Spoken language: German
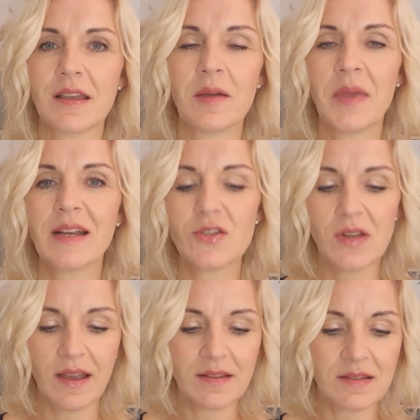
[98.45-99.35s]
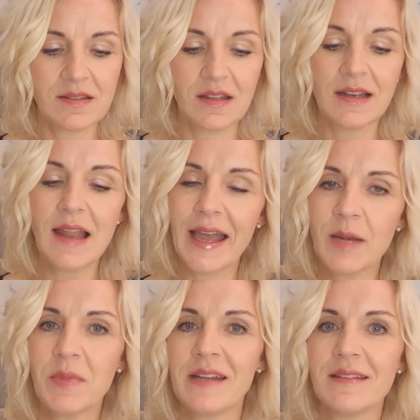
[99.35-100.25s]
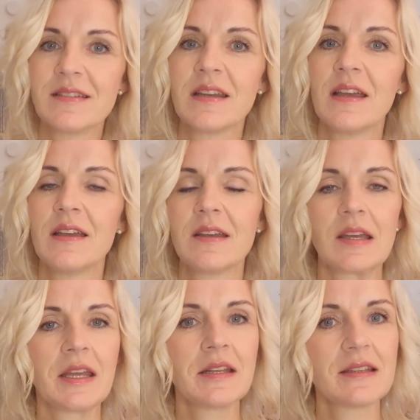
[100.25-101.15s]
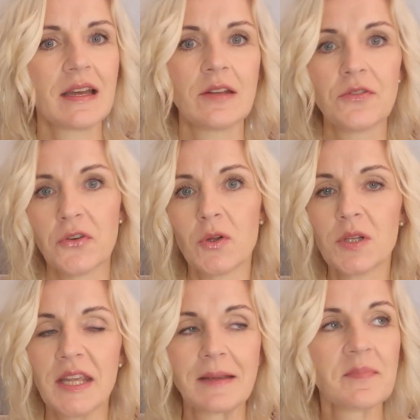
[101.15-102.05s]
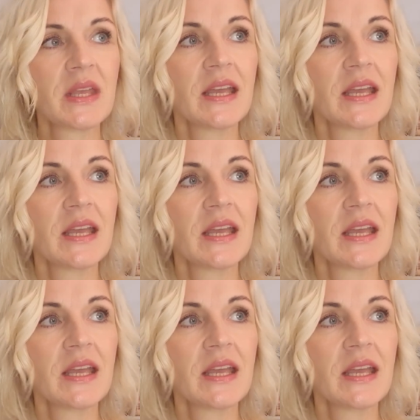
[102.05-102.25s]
Ja, im Englischen heißt es Alignment and Unfolding.